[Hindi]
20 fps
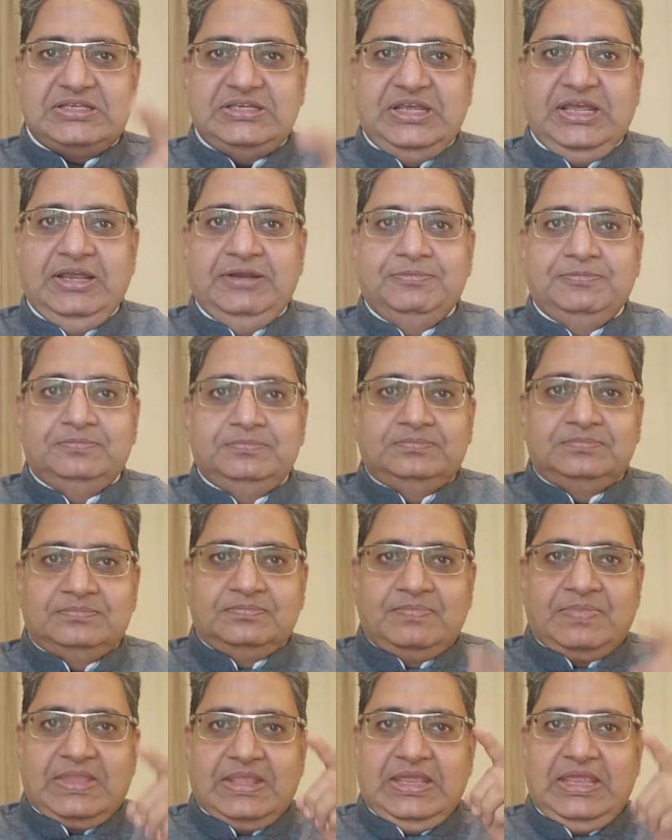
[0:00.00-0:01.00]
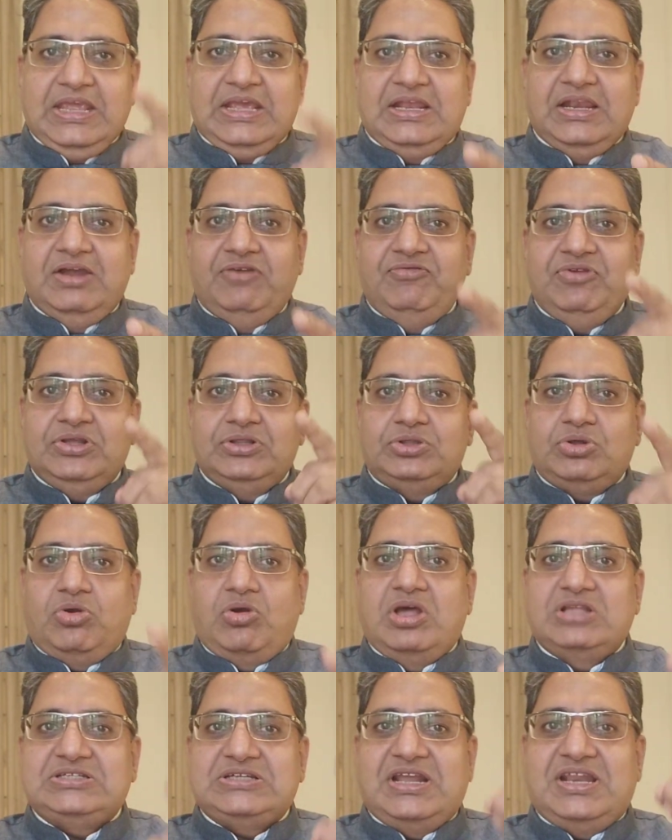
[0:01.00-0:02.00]
से एक लव्य
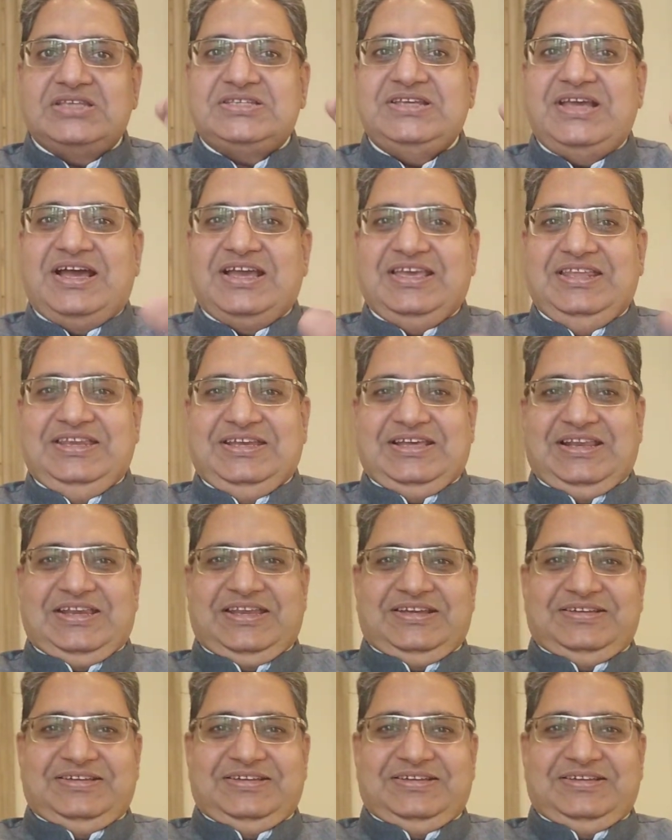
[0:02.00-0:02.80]
द्रोणाचार्य से आगे निकल